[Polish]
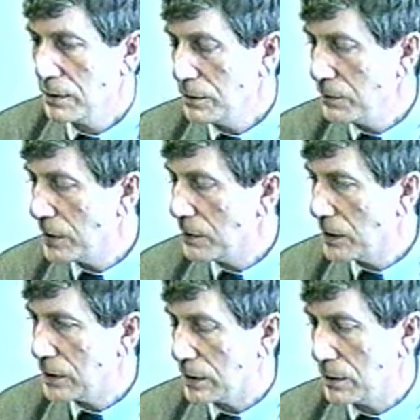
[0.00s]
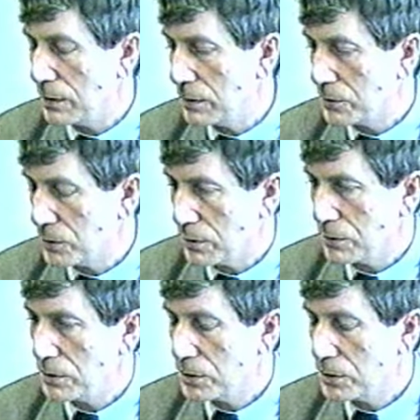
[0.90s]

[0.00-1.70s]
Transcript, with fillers: no i wiele, wiele takich innych czynności.